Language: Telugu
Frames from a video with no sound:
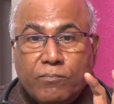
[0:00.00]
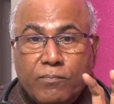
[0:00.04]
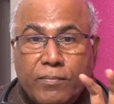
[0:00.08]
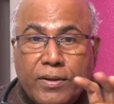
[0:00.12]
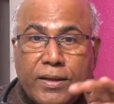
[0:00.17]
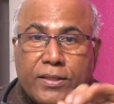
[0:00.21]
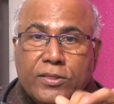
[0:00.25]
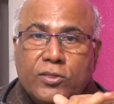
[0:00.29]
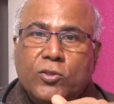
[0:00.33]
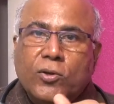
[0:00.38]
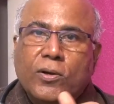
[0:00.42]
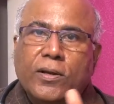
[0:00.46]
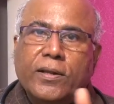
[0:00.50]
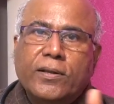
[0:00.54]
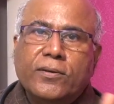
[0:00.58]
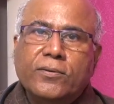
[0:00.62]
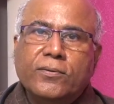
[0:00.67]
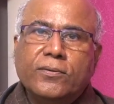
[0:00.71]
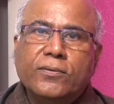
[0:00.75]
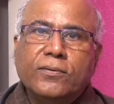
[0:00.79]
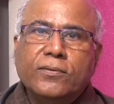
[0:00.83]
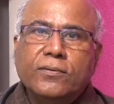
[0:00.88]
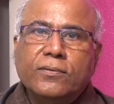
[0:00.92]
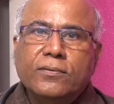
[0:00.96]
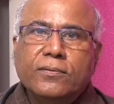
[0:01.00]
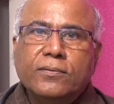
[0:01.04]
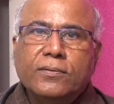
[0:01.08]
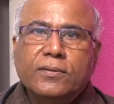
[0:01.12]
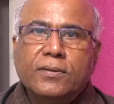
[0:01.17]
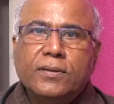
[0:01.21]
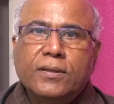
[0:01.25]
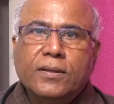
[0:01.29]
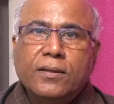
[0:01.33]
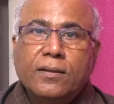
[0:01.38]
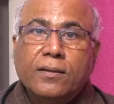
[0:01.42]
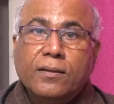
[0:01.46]
మెంతులను
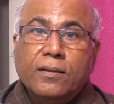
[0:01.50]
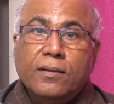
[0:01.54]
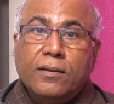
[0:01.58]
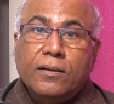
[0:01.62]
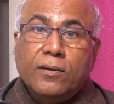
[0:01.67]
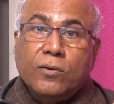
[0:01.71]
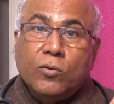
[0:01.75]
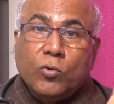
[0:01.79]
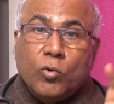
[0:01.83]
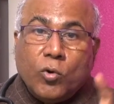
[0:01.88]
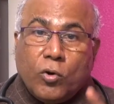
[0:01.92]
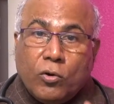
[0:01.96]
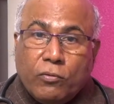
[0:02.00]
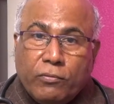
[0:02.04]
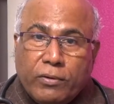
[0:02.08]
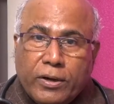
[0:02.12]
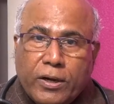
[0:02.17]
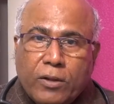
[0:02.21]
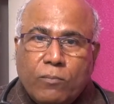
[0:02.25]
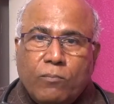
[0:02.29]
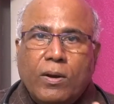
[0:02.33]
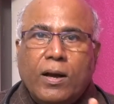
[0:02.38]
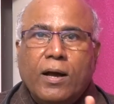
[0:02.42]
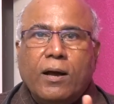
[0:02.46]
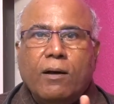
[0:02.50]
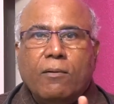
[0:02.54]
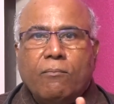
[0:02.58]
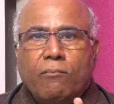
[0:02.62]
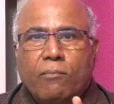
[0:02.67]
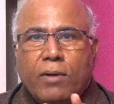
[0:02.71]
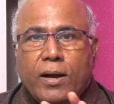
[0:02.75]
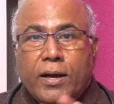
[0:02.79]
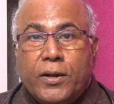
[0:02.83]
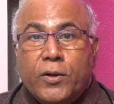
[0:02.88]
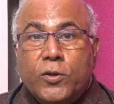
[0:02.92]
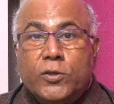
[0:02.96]
కోవిడ్
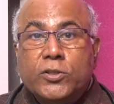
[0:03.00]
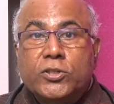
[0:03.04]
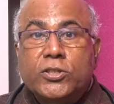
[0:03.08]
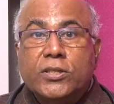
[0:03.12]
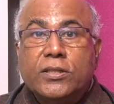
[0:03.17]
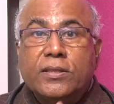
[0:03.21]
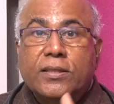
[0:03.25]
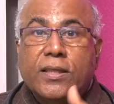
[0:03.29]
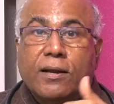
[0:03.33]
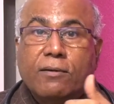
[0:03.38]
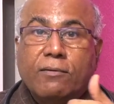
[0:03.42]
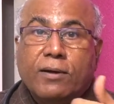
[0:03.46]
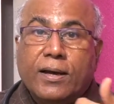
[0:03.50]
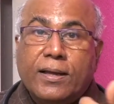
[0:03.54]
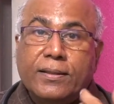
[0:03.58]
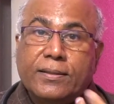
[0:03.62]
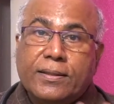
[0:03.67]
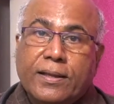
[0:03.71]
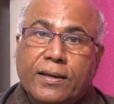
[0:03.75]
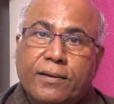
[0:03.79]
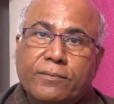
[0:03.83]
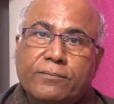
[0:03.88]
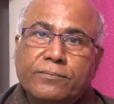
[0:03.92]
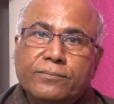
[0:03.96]
మహమ్మారి వచ్చిన తర్వాత